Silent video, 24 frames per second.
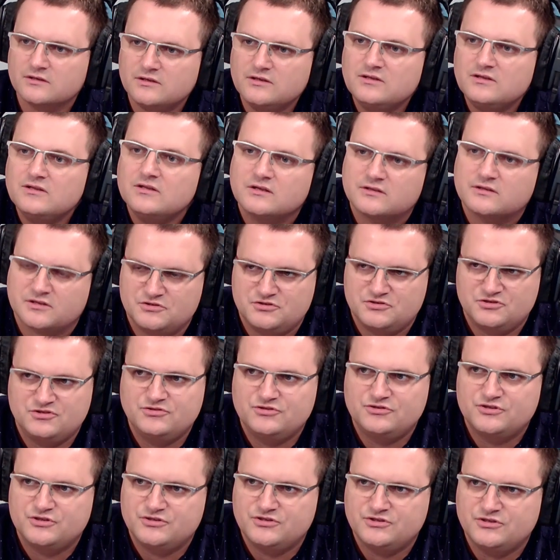inne te
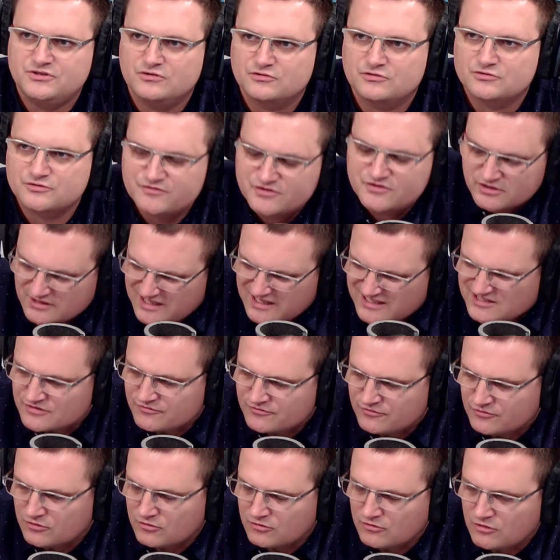dziedziny. Oczywiście
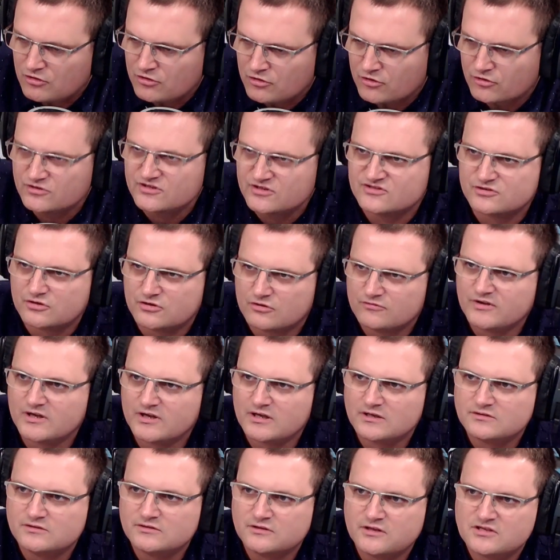także w ochronie
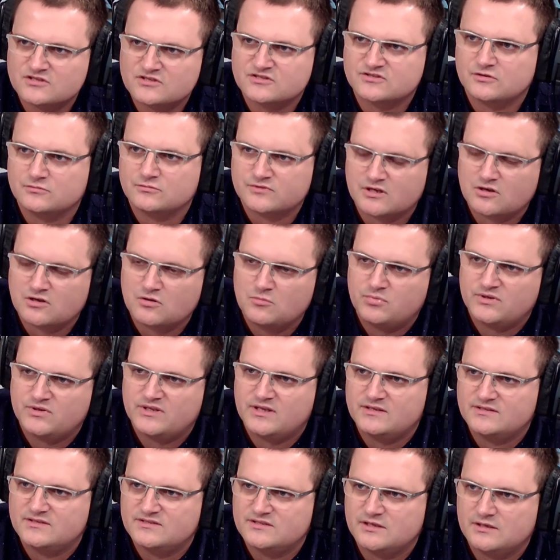zdrowia też są te
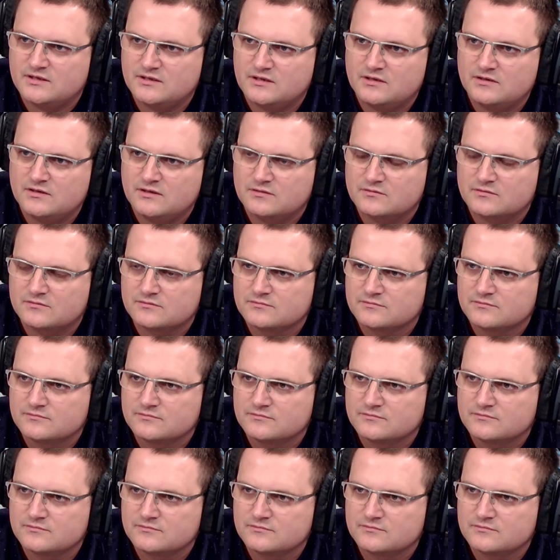kompetencje. Natomiast ale...